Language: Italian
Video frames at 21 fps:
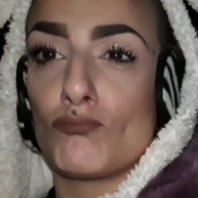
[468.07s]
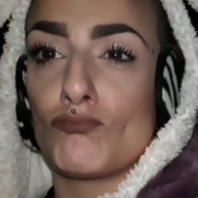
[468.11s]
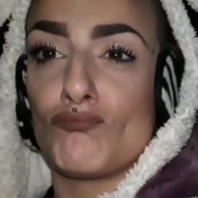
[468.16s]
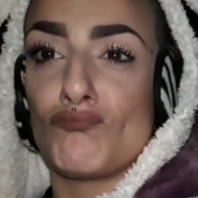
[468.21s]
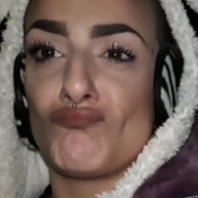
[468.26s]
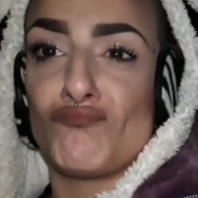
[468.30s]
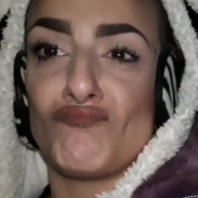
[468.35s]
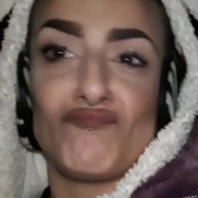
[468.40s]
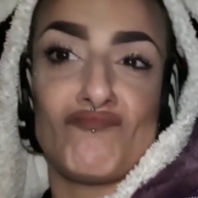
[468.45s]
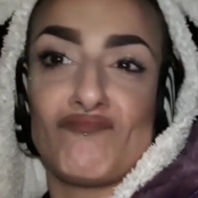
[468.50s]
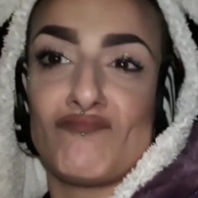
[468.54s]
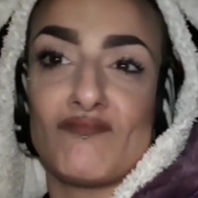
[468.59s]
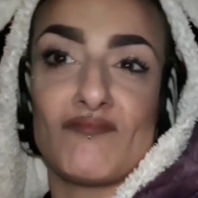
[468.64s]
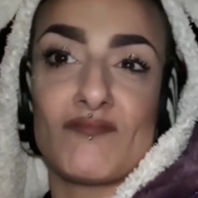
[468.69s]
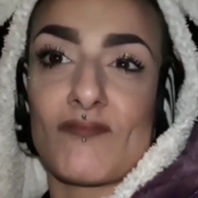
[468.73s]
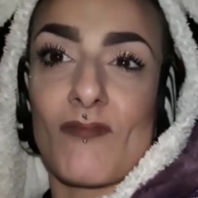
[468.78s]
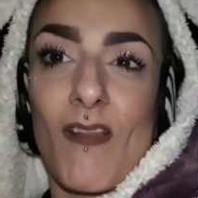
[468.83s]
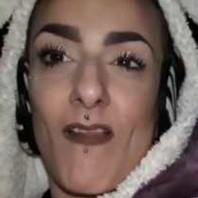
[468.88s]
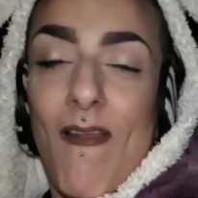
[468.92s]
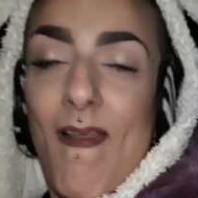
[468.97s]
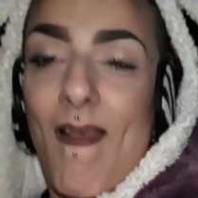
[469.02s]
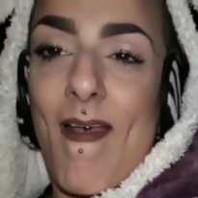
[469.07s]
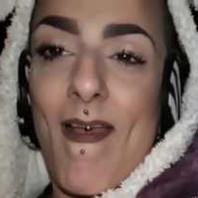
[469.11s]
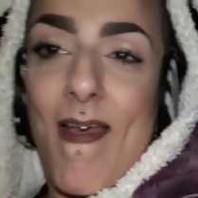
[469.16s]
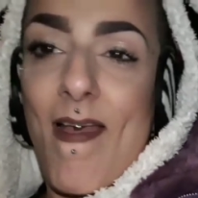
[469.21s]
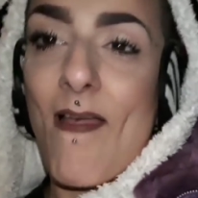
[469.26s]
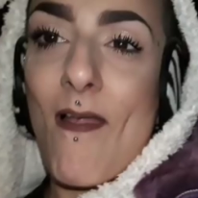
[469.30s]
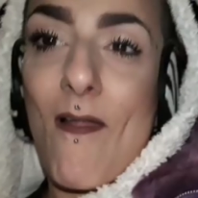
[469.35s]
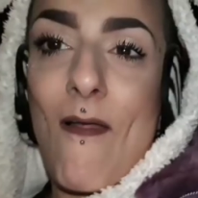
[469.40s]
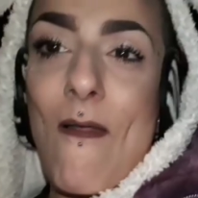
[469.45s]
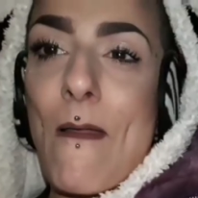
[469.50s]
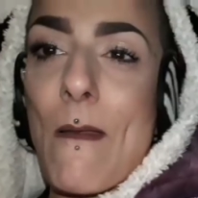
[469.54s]
um,
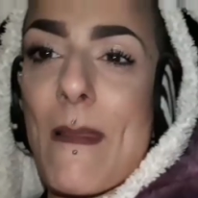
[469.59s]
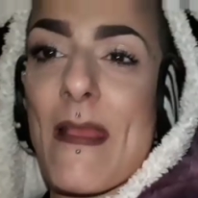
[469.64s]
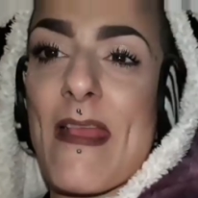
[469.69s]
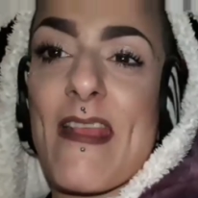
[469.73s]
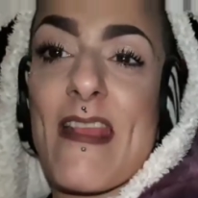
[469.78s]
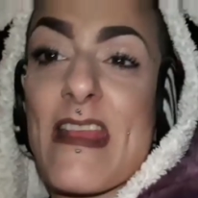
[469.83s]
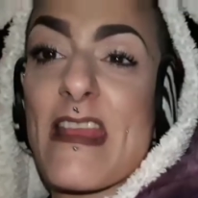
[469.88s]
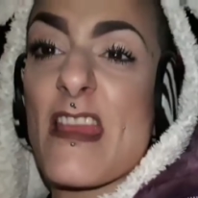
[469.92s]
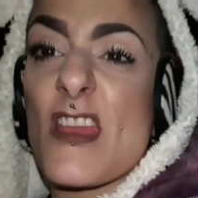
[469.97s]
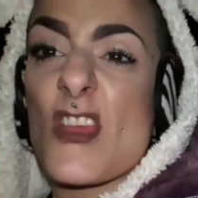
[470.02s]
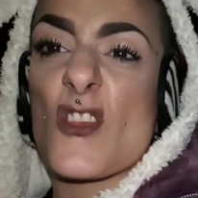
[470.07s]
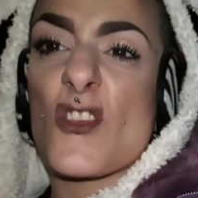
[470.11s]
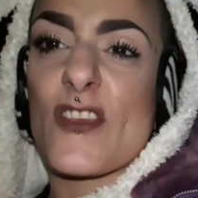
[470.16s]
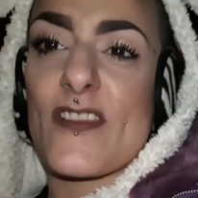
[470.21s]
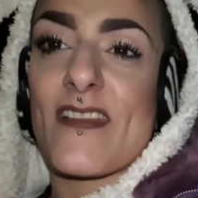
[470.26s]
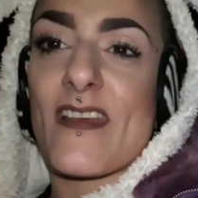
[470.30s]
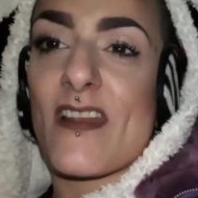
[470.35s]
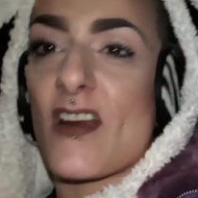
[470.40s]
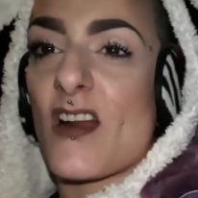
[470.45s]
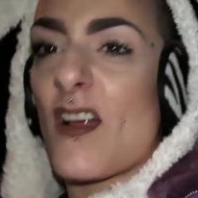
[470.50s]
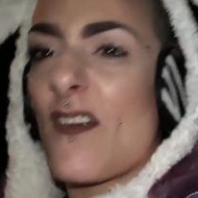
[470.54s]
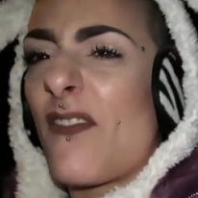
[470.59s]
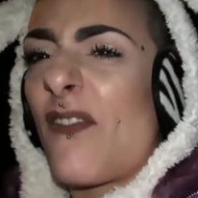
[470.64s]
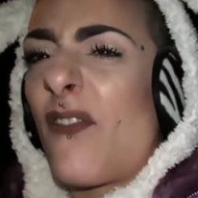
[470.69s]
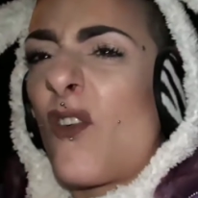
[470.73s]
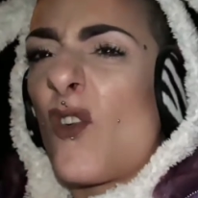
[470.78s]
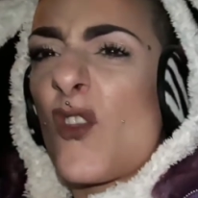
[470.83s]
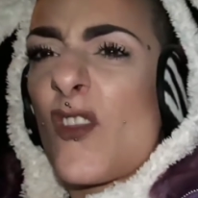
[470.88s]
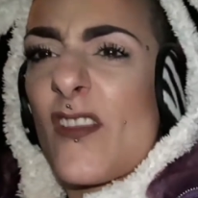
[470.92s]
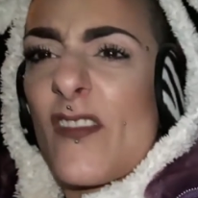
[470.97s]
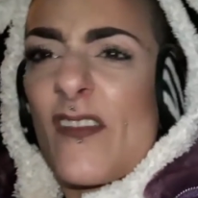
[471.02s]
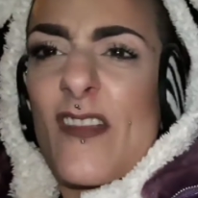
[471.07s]
come si dice, si erano
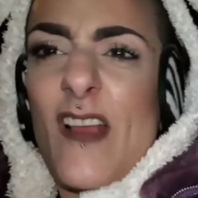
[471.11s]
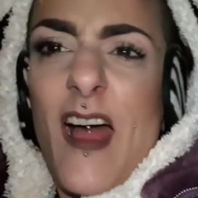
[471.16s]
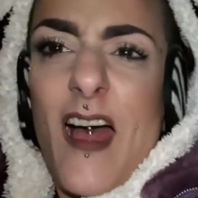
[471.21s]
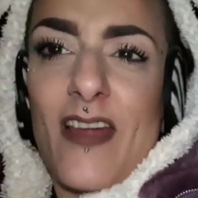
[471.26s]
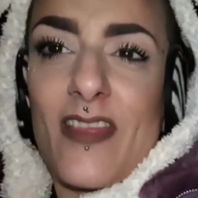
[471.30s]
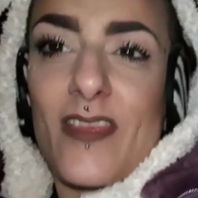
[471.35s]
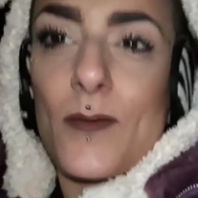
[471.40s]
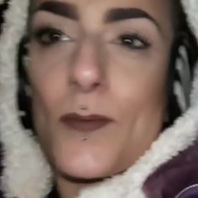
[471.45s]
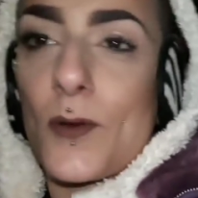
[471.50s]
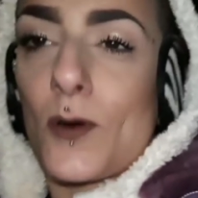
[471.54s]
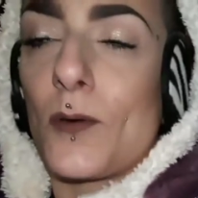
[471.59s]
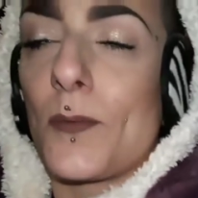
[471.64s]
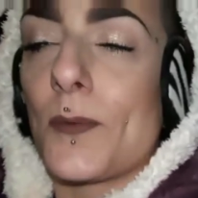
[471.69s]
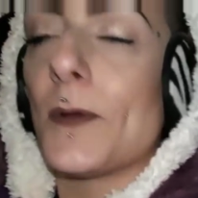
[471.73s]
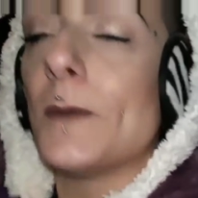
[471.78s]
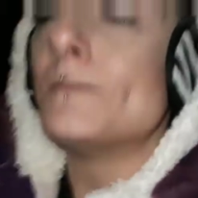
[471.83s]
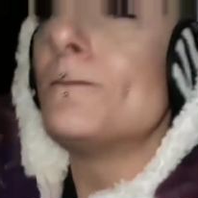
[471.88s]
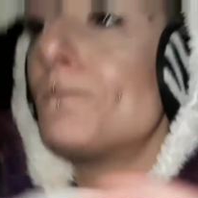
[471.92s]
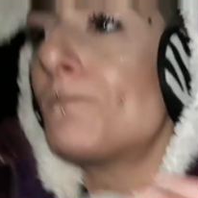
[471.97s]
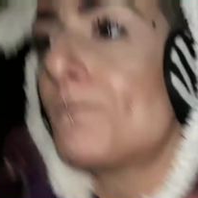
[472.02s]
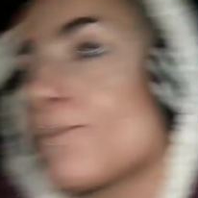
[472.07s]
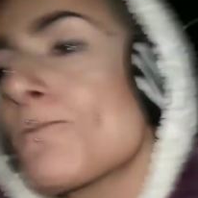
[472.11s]
affossati proprio